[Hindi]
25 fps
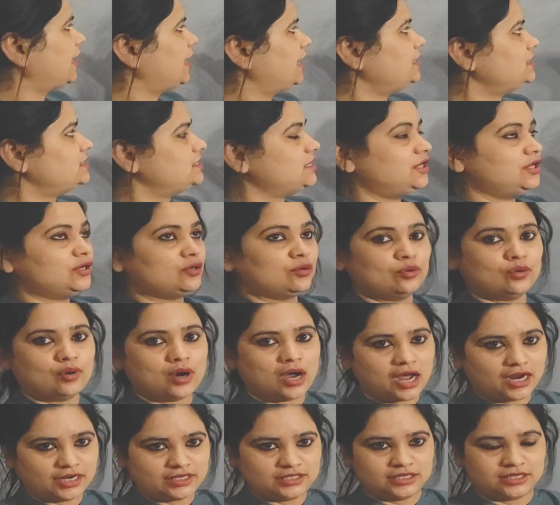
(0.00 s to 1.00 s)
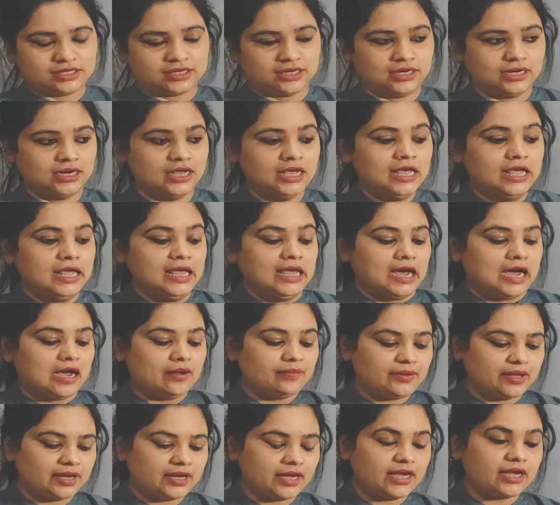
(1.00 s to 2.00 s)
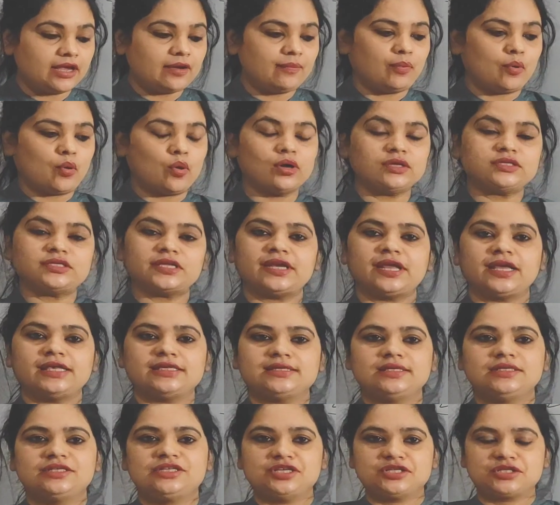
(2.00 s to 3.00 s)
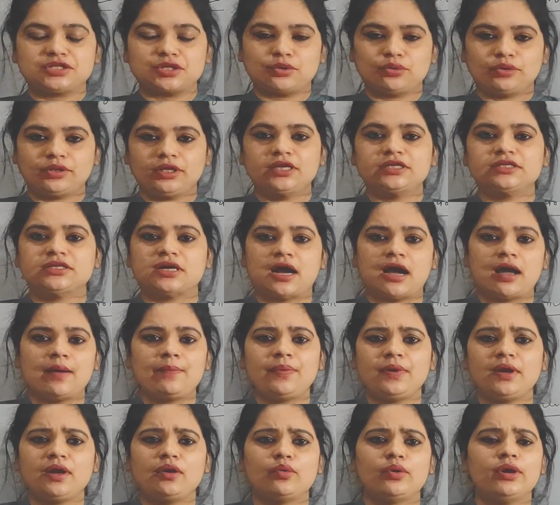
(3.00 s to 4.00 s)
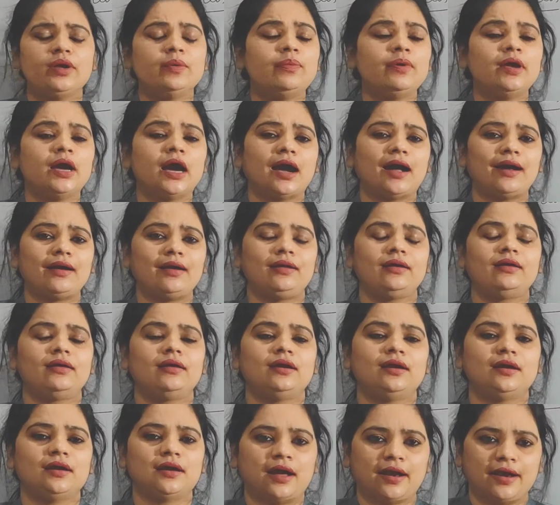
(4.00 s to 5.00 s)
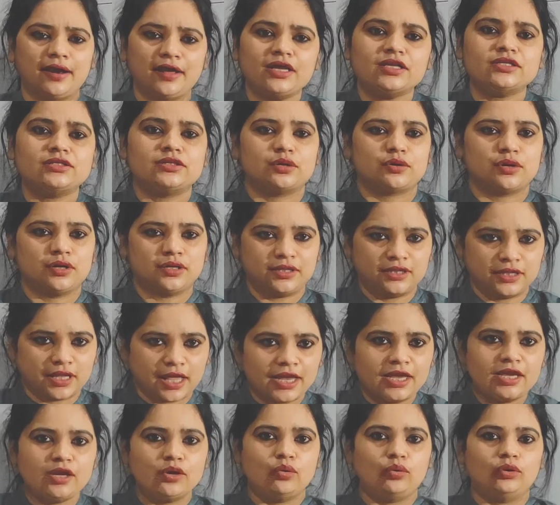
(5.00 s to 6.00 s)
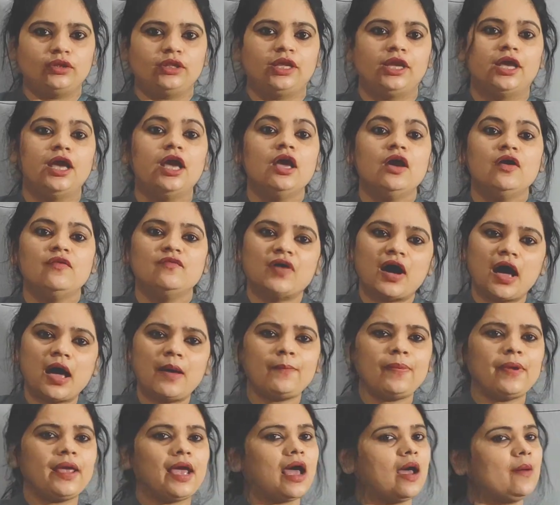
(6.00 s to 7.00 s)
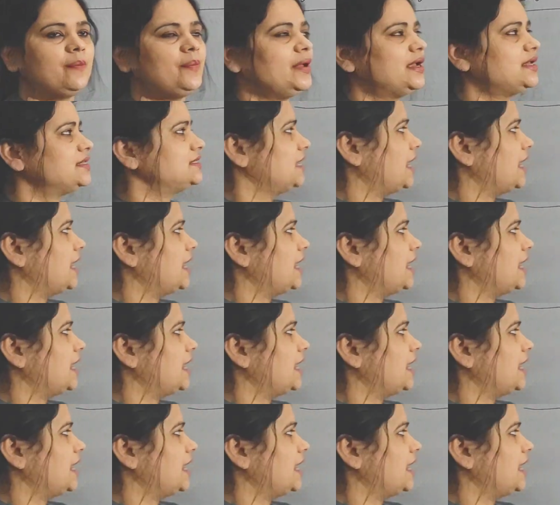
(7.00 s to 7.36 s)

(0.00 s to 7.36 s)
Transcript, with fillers: है ज़ीरो आर्टिकल आप देखेंगे बहुत सारी ऐसी चीज़ें होती है जहां पे कोई भी आर्टिकल लगाने की ज़रूरत नहीं होती वहां पे आप एक